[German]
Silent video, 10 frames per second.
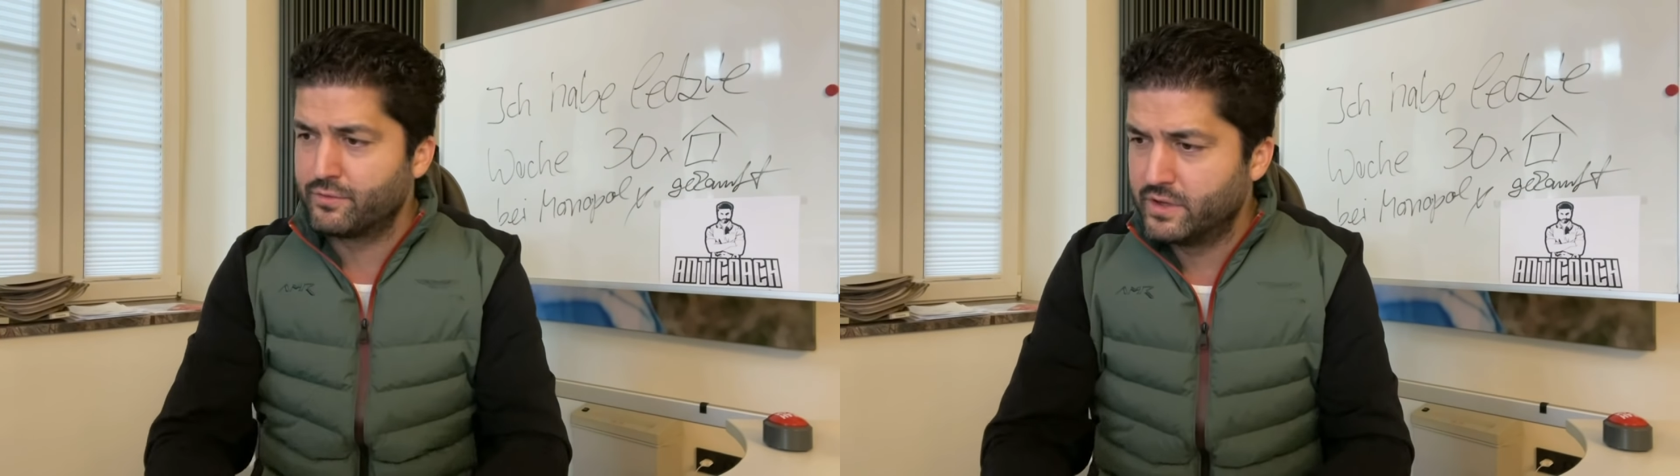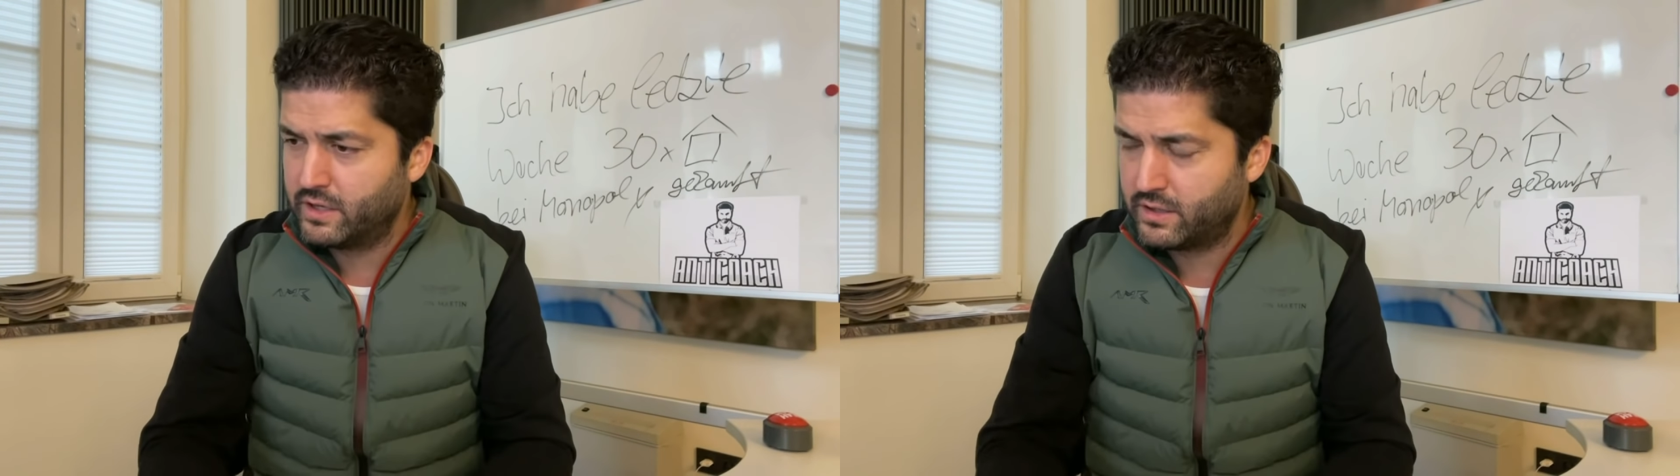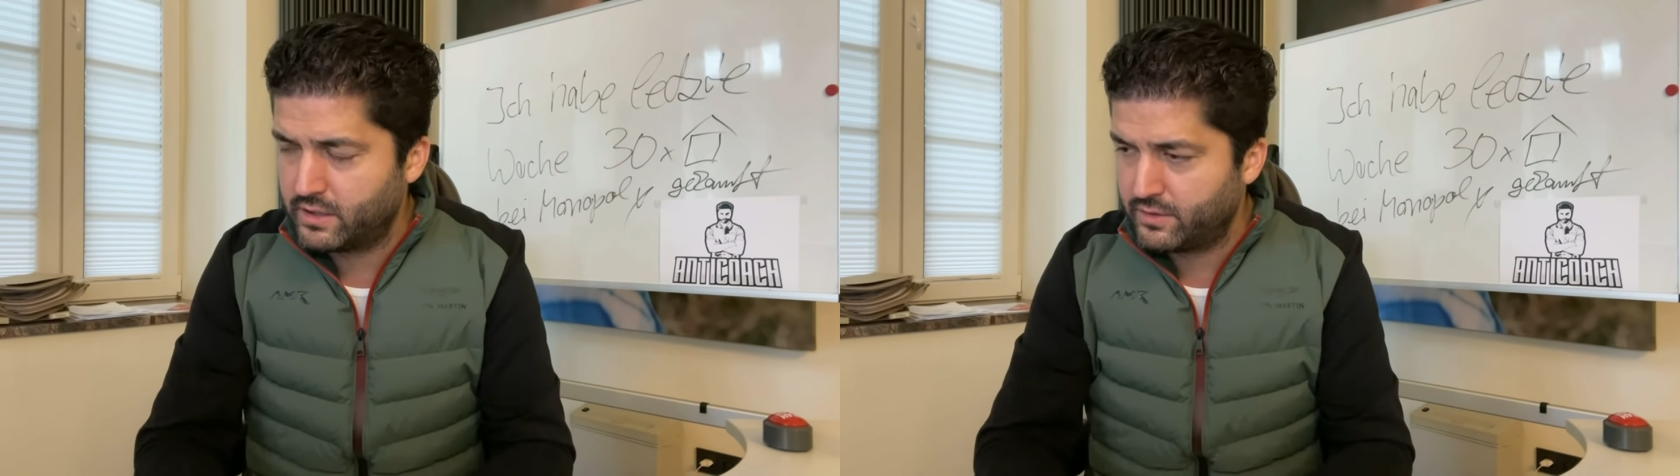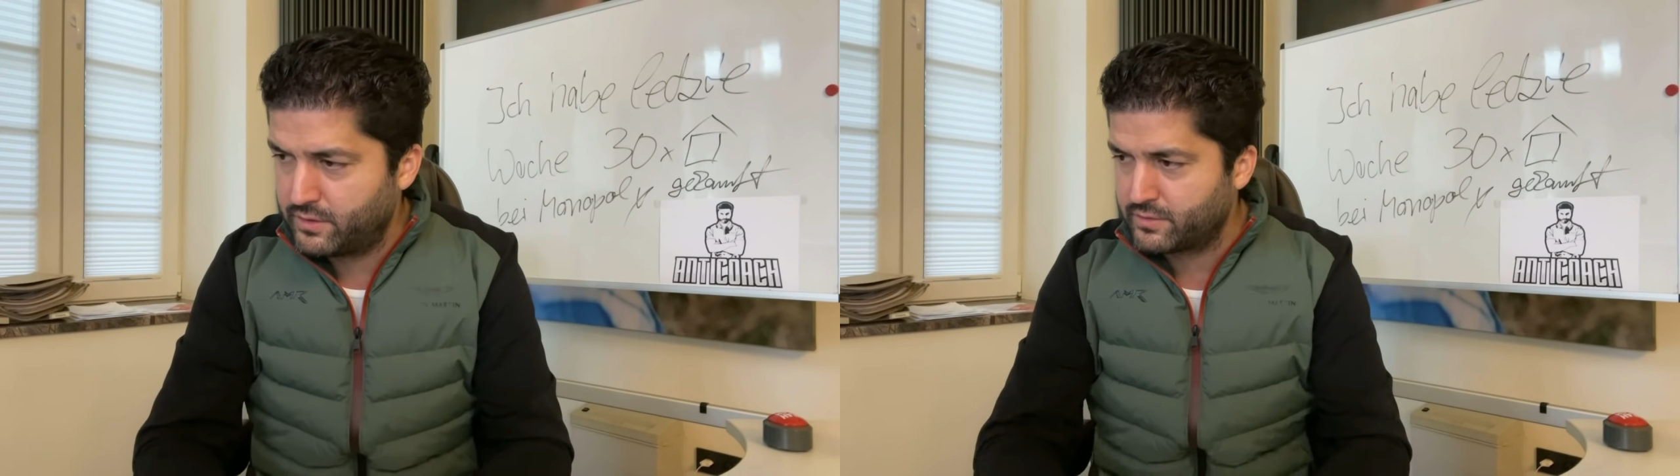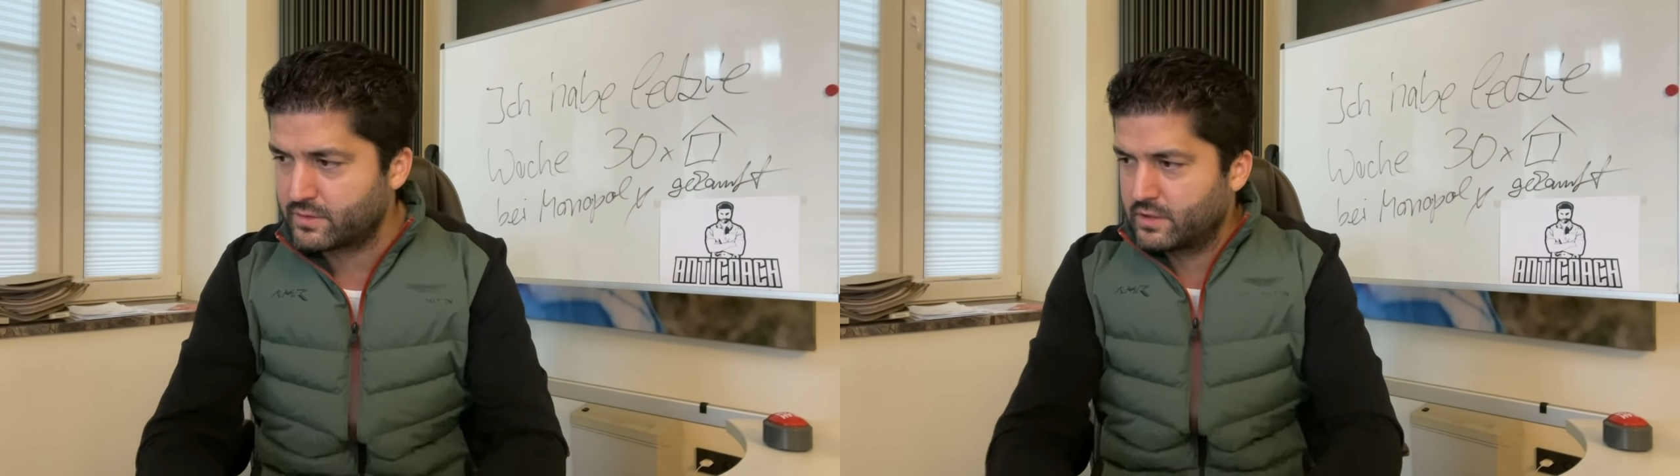Äh, äh,
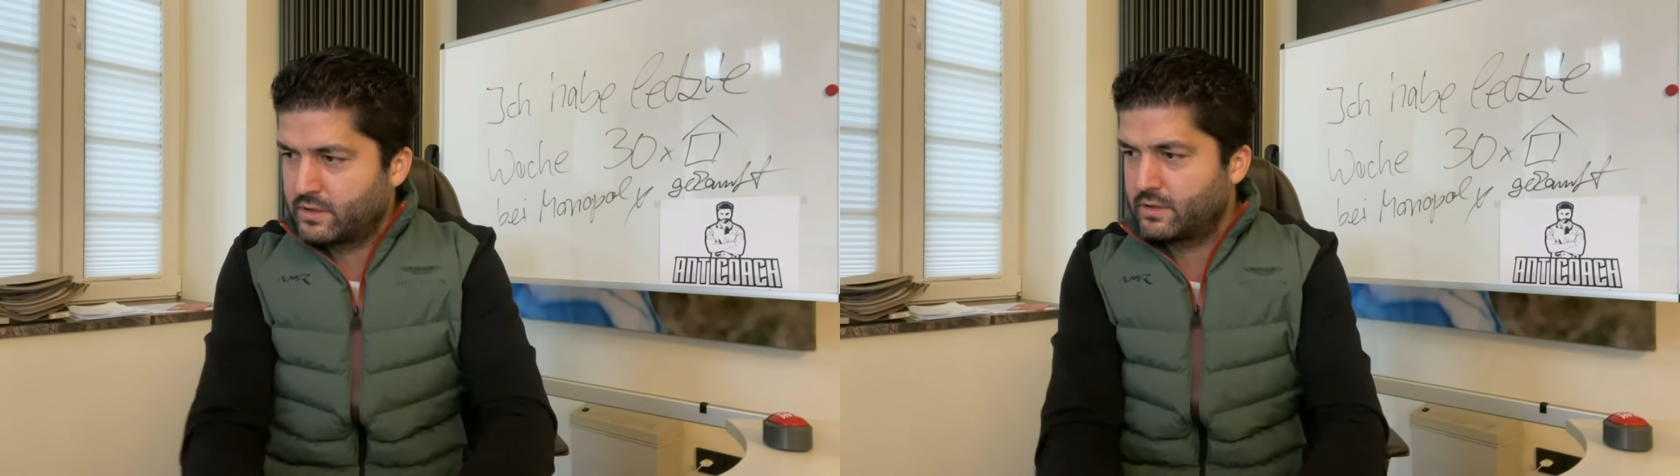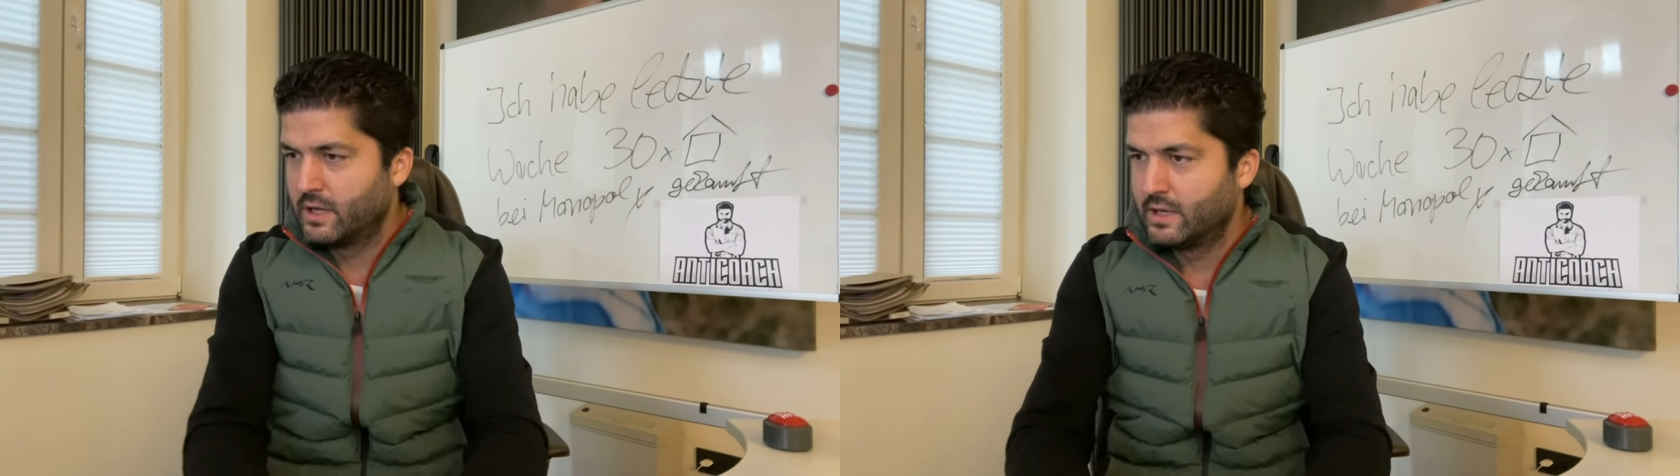jetzt